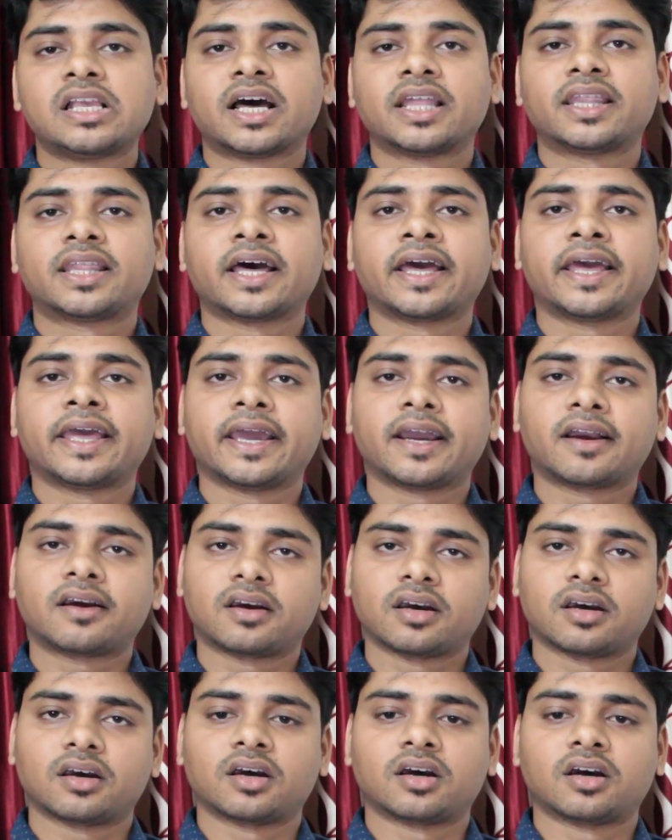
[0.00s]
जाता है
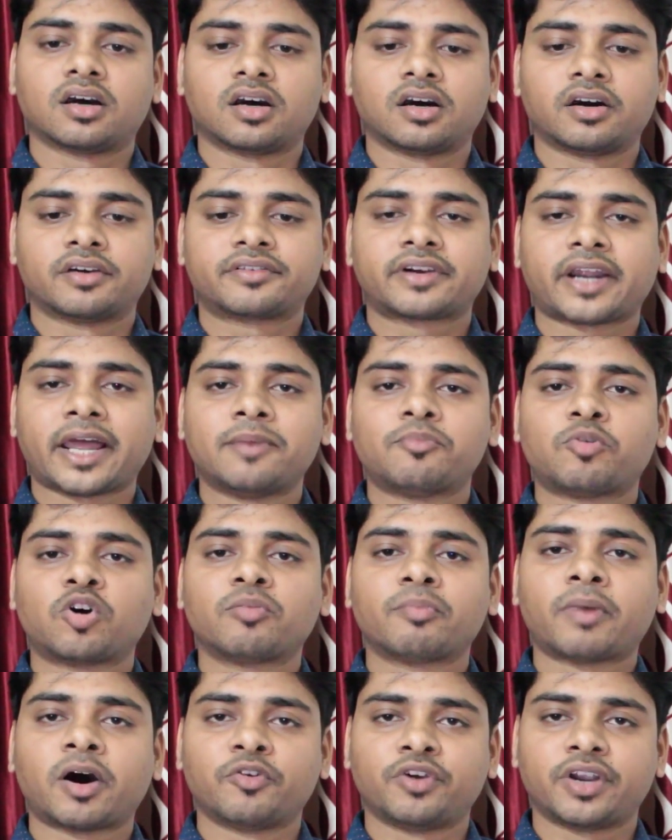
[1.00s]
एक ट्राईपॉड
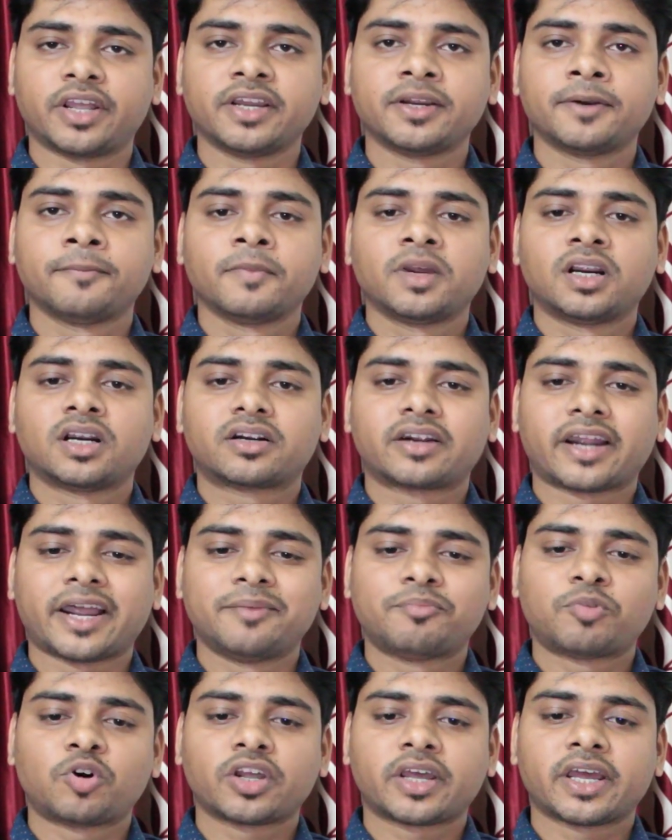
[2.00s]
माउंटिंग
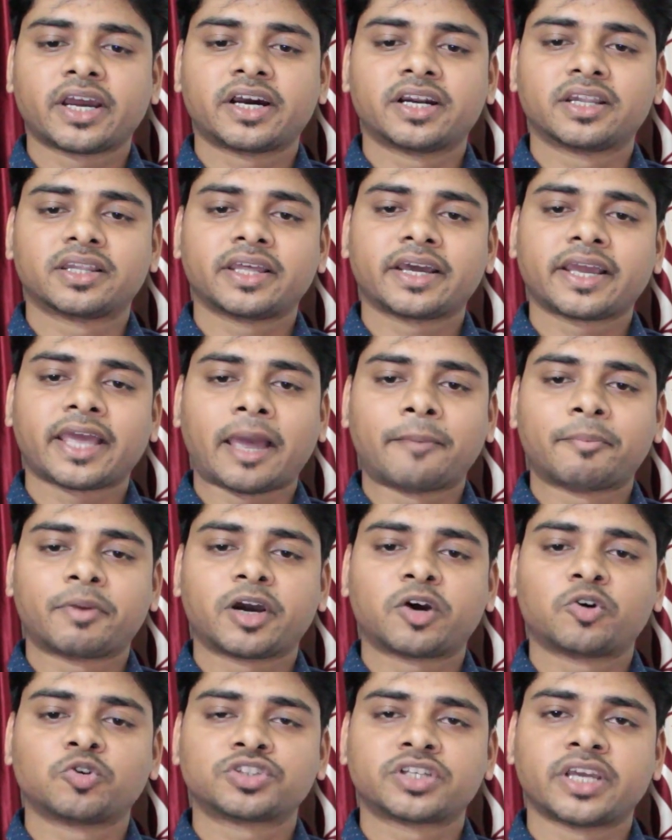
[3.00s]
ट्राईपॉड क्या करते हैं कैमरा
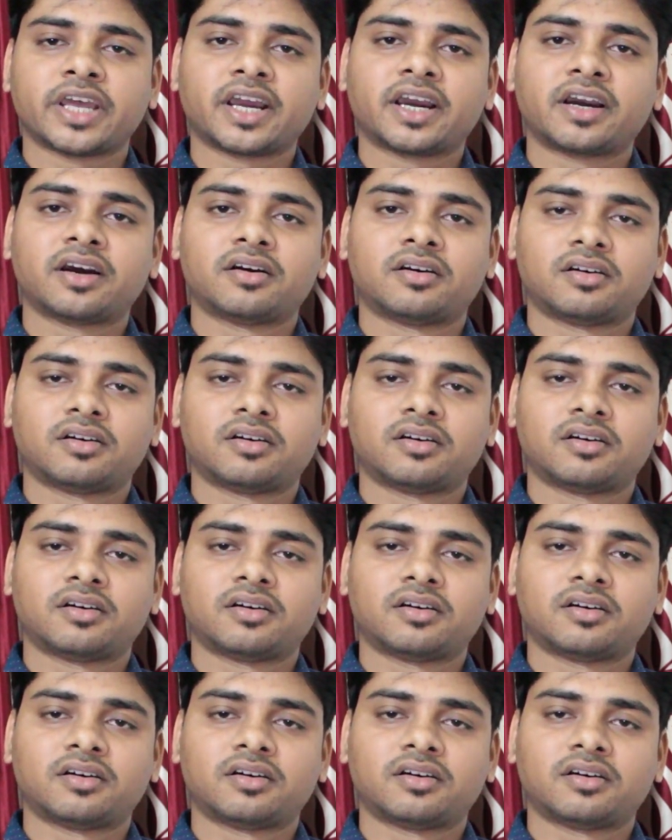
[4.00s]
को शेक